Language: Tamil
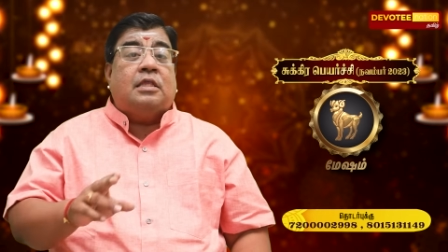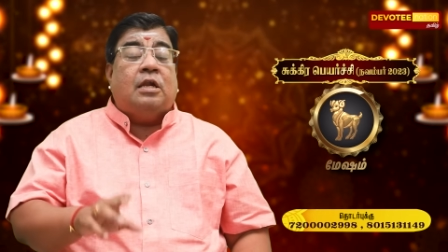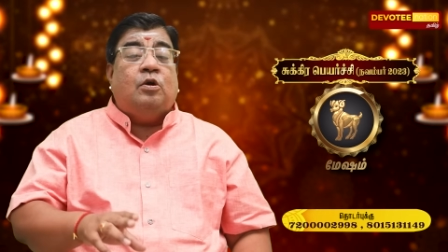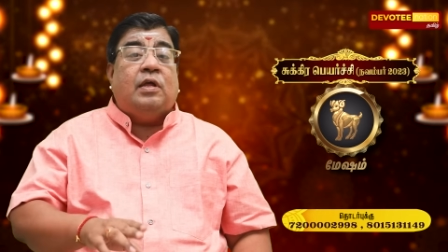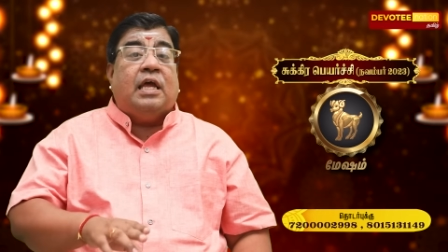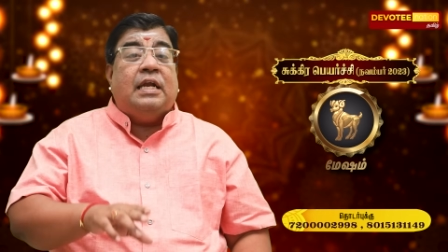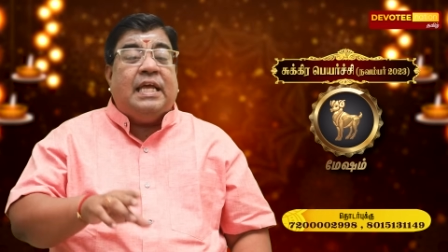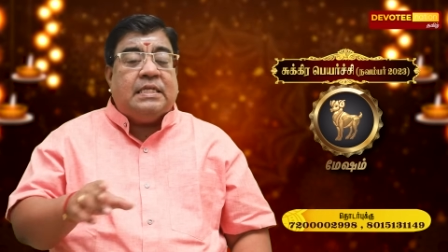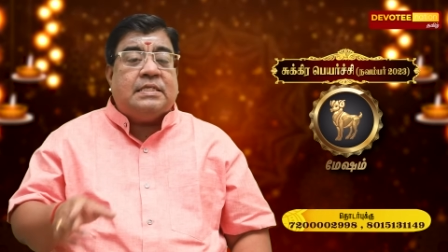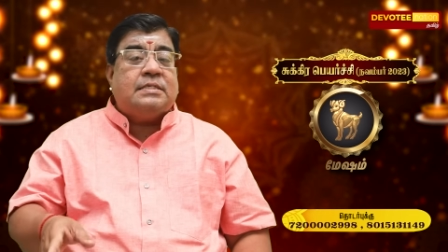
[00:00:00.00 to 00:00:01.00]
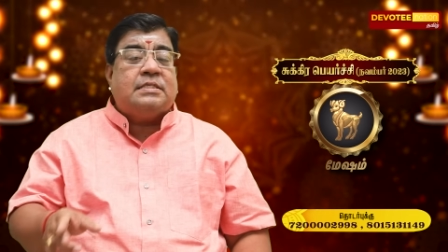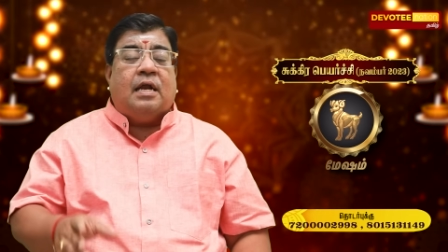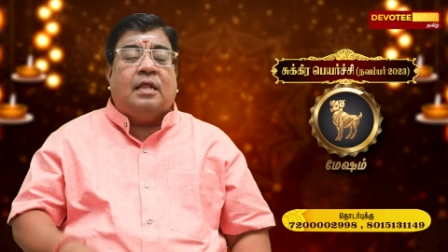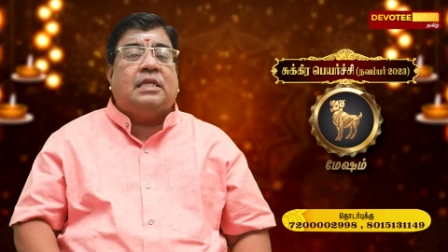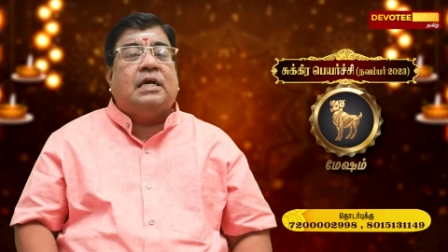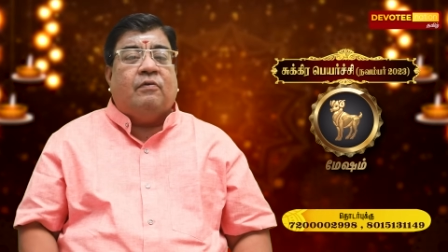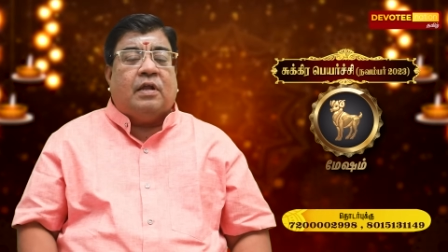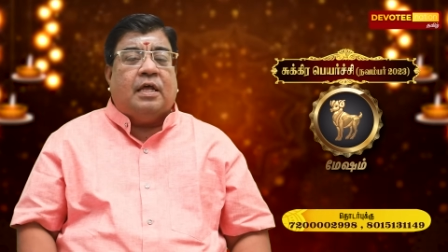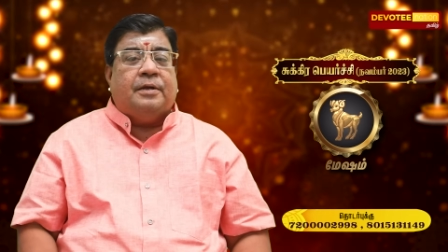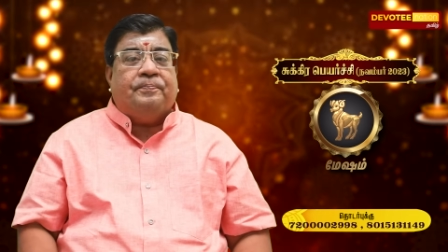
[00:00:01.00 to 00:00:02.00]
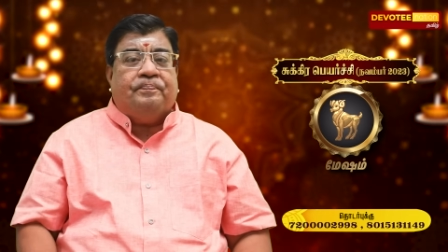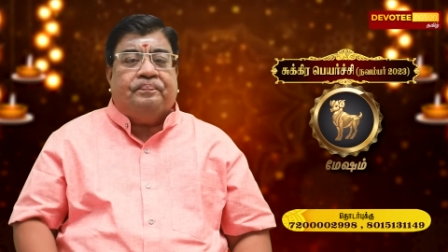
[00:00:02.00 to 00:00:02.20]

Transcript: தன்னுடைய நீச்சல் ஸ்தானத்துக்கு வராரு